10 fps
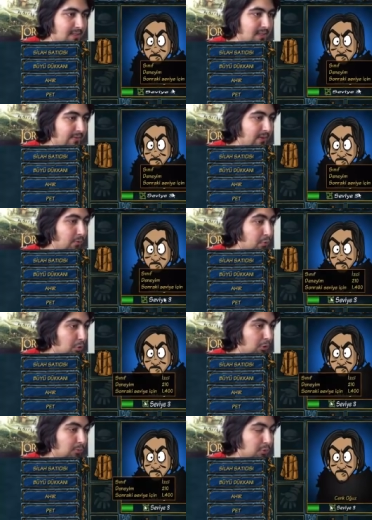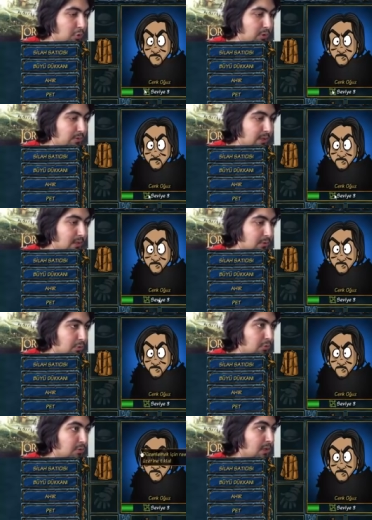Seviye 3 oldum. Çok güzel.
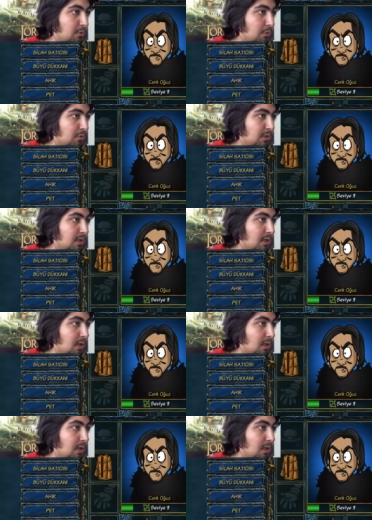Çok güzel. Çok güzel.